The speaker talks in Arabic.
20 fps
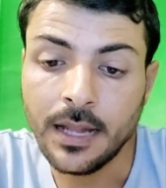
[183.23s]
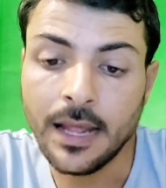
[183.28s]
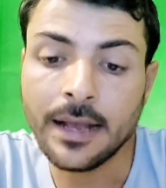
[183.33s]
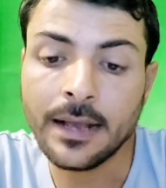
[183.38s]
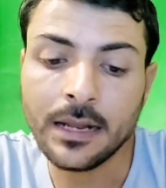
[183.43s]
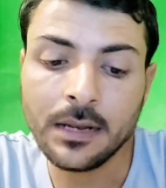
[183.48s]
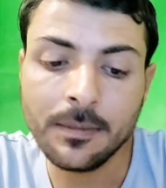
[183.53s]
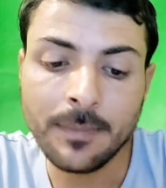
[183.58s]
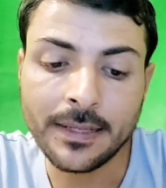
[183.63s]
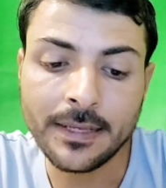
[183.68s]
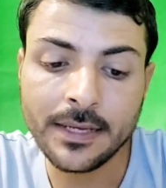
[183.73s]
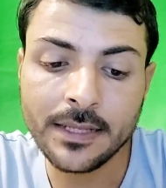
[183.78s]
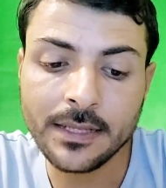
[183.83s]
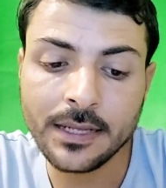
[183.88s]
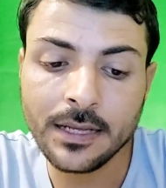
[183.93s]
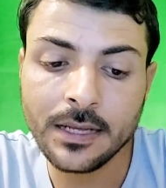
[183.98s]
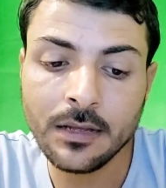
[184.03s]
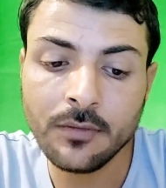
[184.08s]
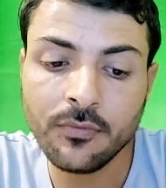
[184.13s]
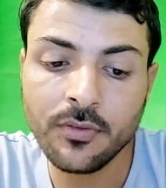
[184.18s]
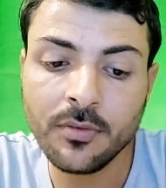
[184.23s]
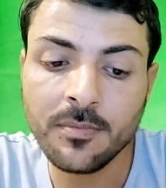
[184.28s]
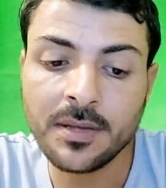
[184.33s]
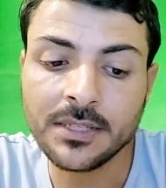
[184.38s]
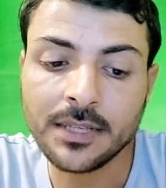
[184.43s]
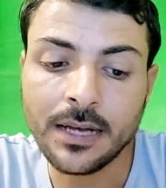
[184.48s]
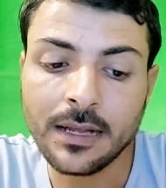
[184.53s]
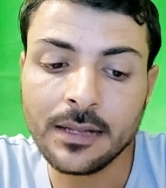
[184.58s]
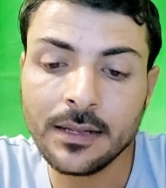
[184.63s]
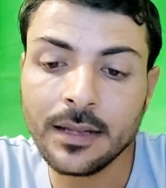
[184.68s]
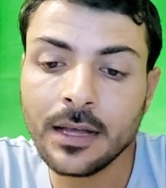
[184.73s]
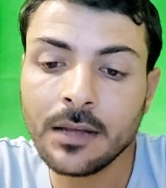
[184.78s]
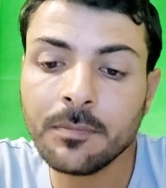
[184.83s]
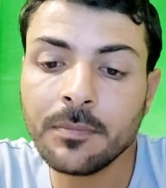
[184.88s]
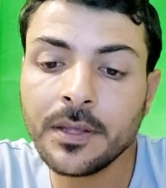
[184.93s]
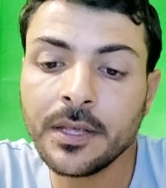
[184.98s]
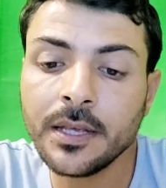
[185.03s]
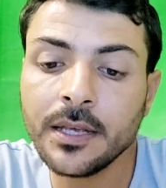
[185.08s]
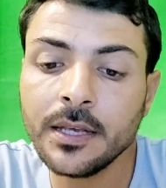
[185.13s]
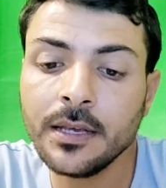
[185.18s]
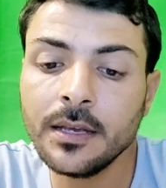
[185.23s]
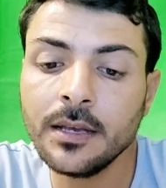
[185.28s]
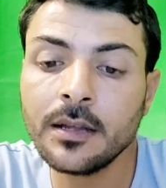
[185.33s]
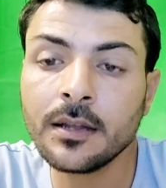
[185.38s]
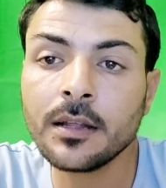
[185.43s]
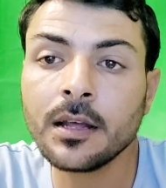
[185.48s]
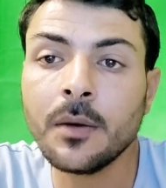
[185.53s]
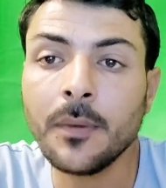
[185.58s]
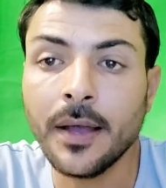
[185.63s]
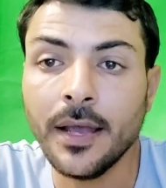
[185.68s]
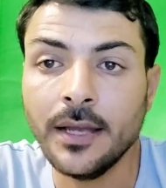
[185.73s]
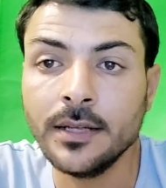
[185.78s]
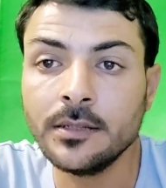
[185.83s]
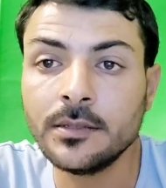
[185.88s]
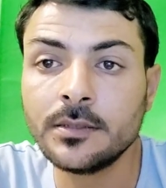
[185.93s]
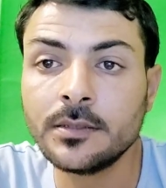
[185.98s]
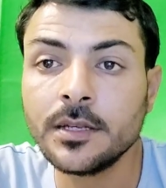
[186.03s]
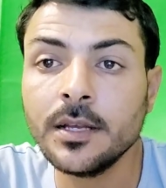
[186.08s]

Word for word: الحاجة اللي بعد كده فيما يتعلق بالقواعد